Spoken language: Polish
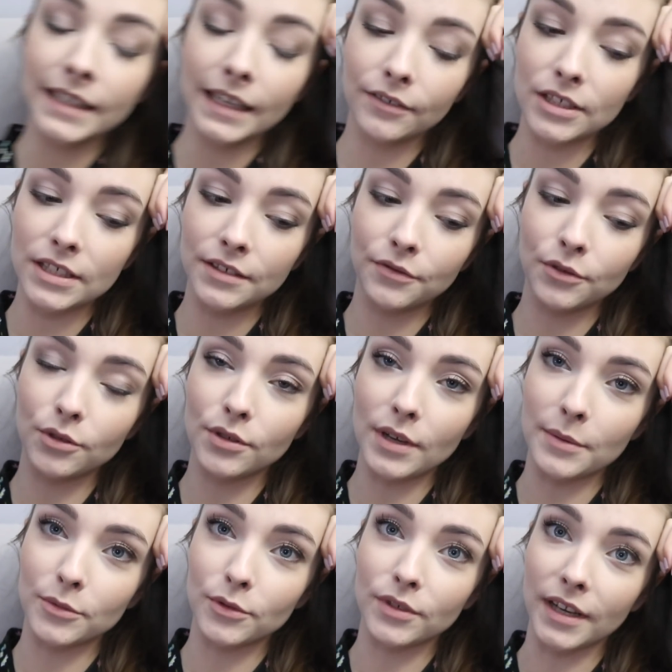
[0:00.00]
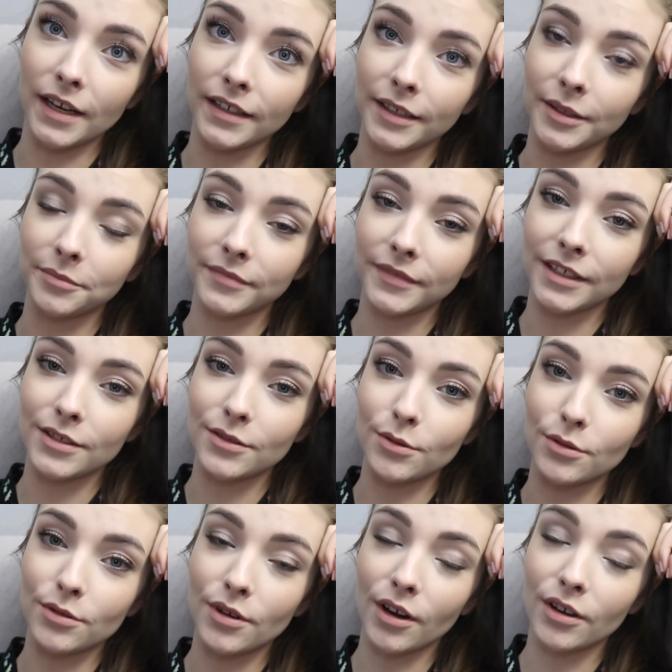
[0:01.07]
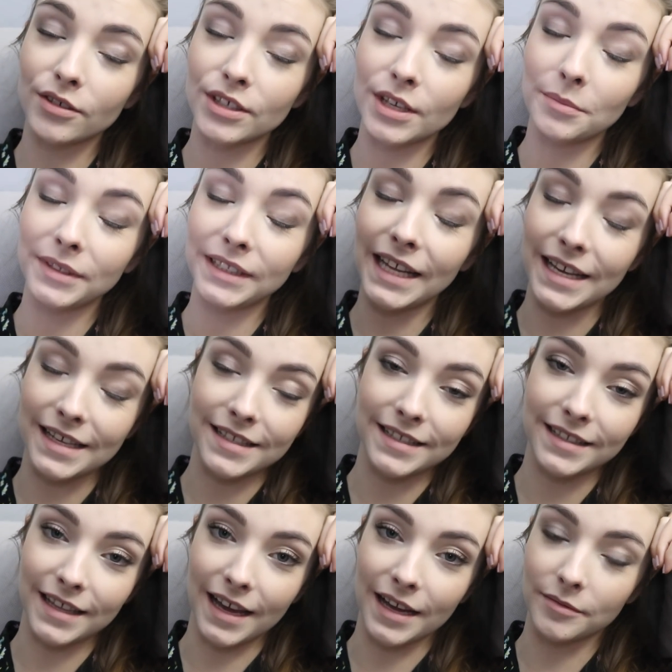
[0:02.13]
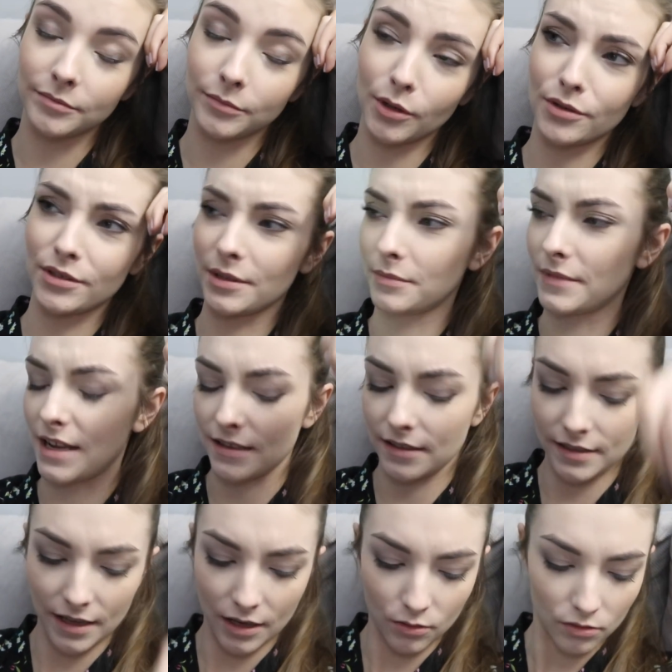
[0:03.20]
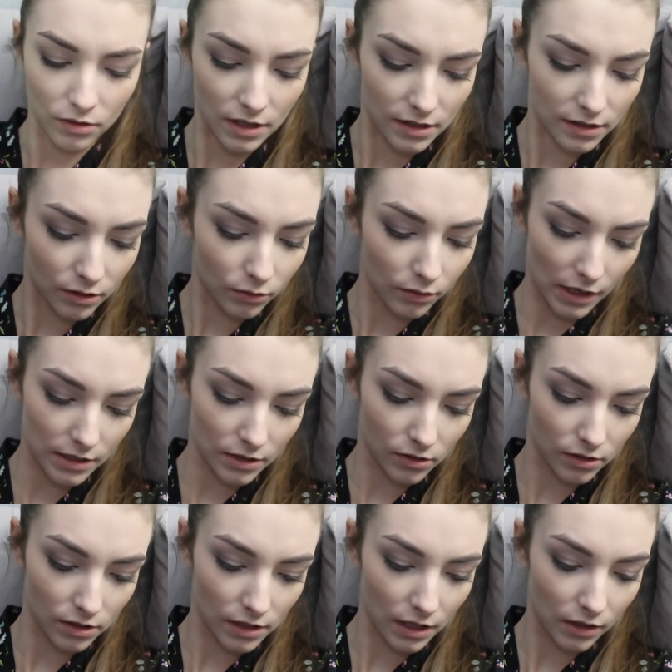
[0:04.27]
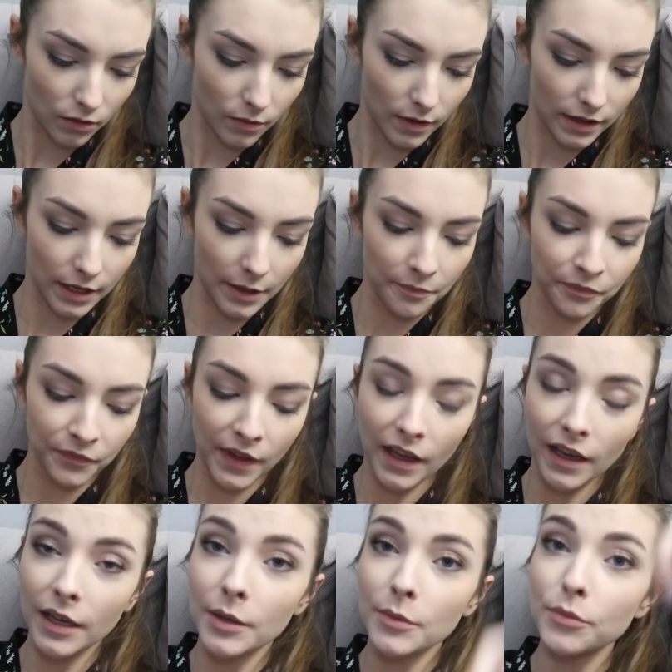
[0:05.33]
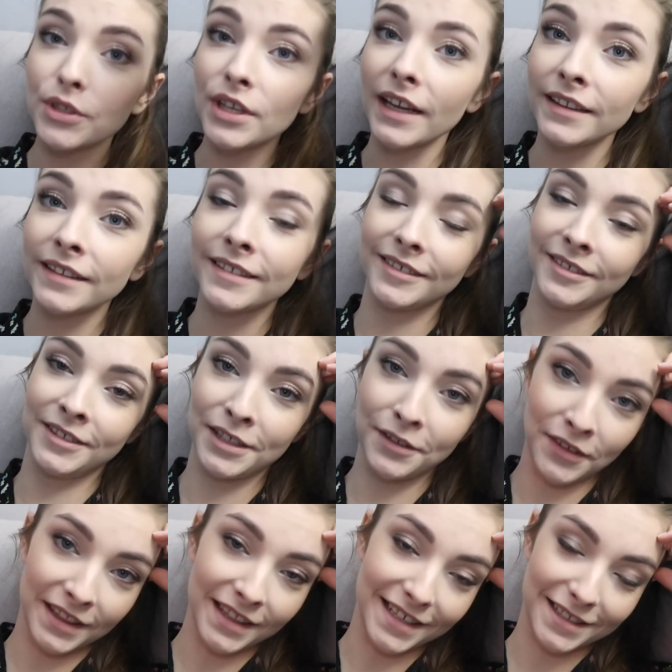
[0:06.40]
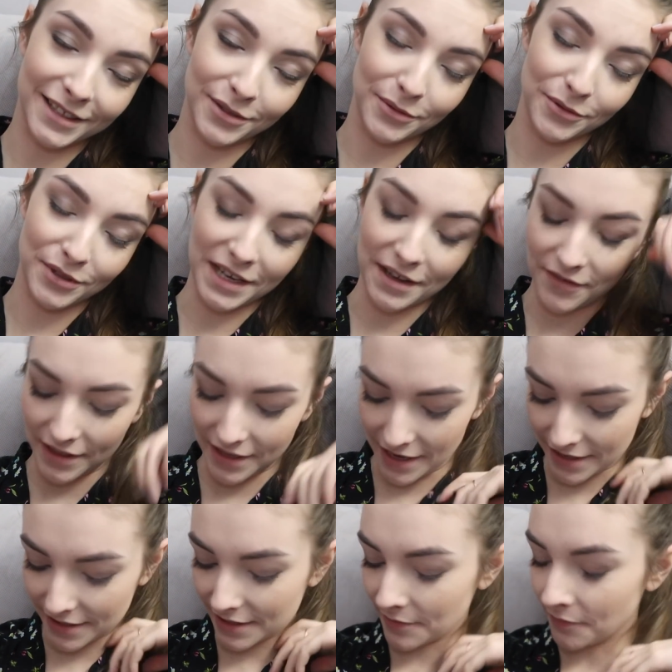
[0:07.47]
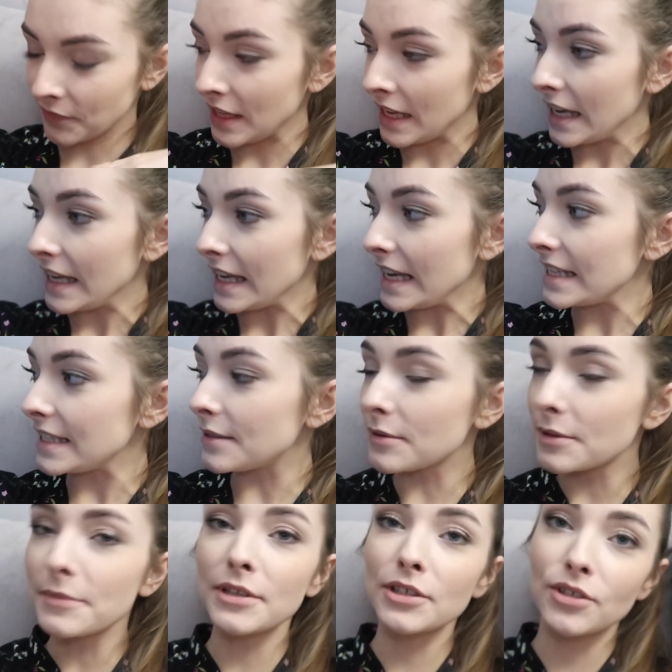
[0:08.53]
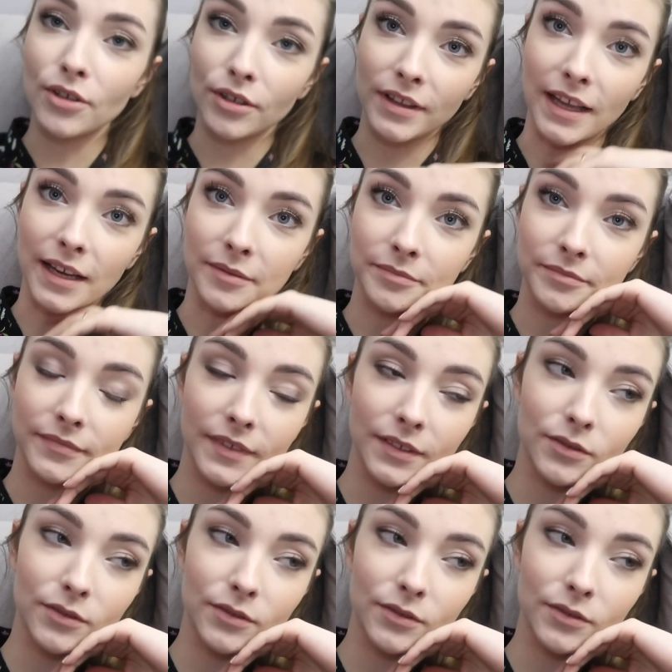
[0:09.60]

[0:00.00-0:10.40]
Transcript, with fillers: Ja właśnie wróciłam z uczelni. Jest już 18, po 18 już jest, która jest godzina dokładnie. Przed 19 już nawet jest. Ja jestem zmęczona.